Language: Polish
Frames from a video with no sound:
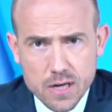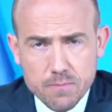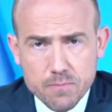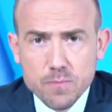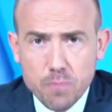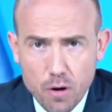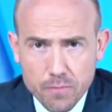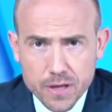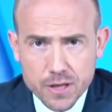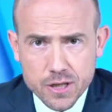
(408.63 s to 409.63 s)

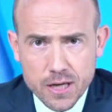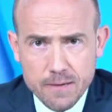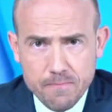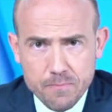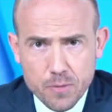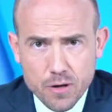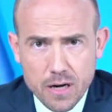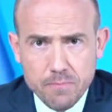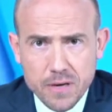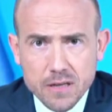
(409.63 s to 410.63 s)
Przypomnę, że program
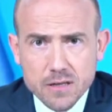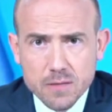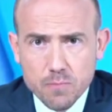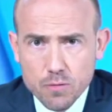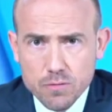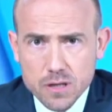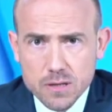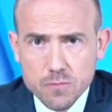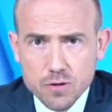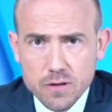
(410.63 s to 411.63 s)
500 Plus jest
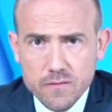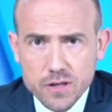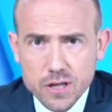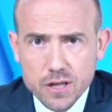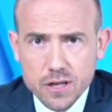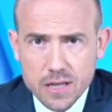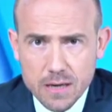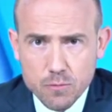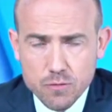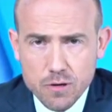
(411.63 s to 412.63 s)
możliwy dzięki
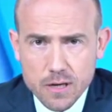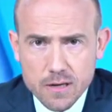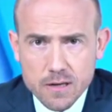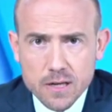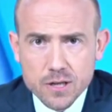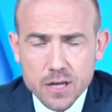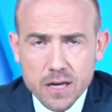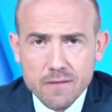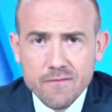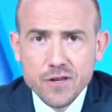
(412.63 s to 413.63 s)
temu, e, że
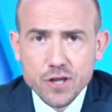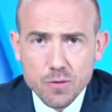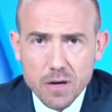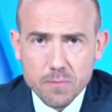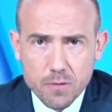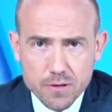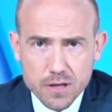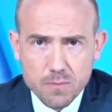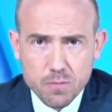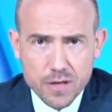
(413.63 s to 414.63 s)
wysiłek
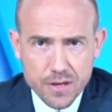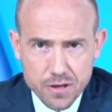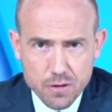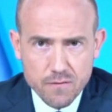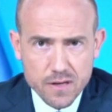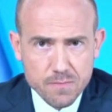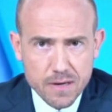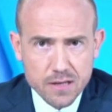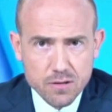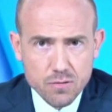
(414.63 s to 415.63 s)
polskich podatników jest
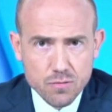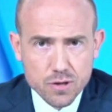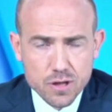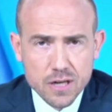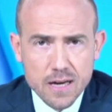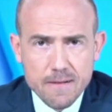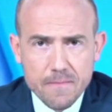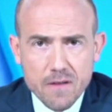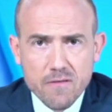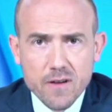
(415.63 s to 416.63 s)
bardzo duży, że
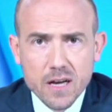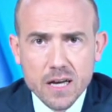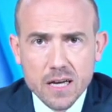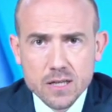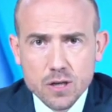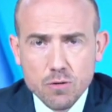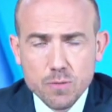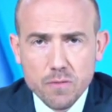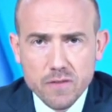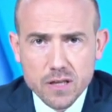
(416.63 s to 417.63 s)
w, są
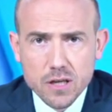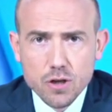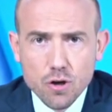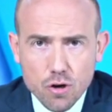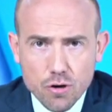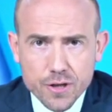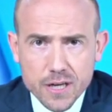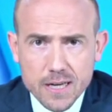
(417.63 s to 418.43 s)
odpowiednie dochody.